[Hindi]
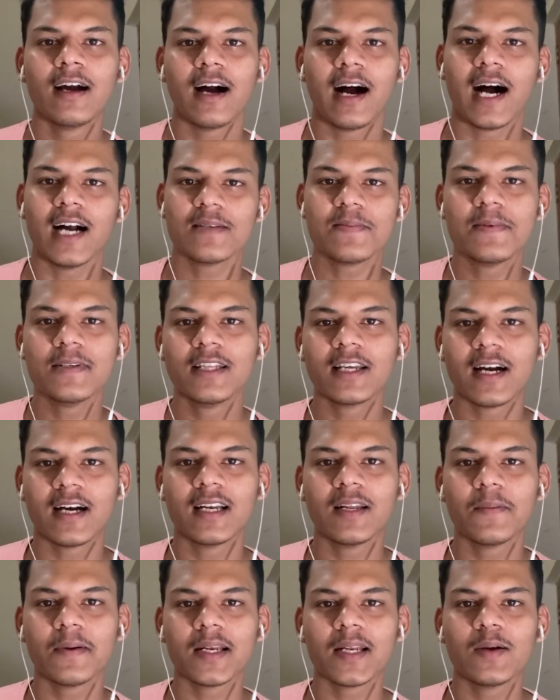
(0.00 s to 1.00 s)
आज मैं दिखाने
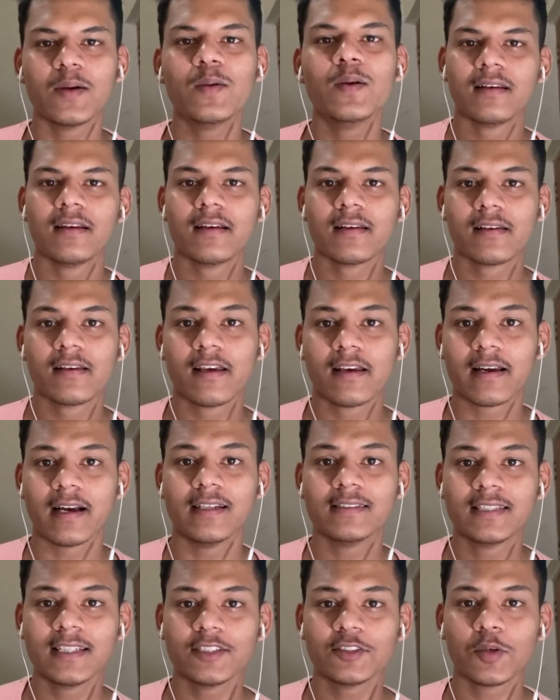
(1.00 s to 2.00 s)
वाला हूँ कि
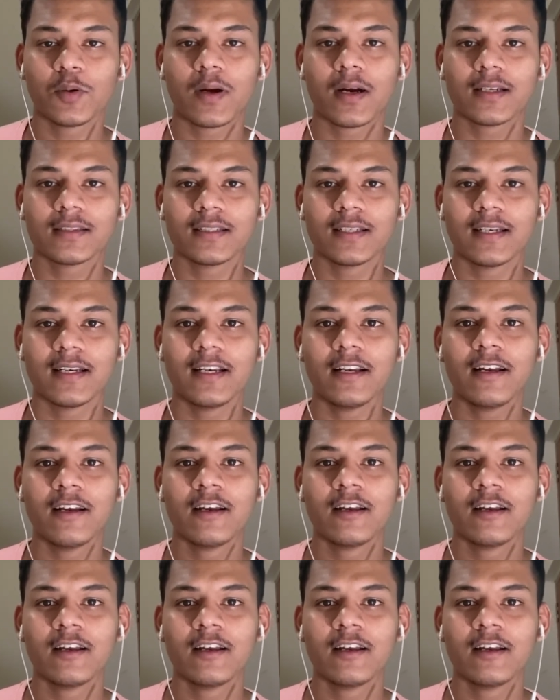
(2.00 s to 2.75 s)
कैसे शो करते हैं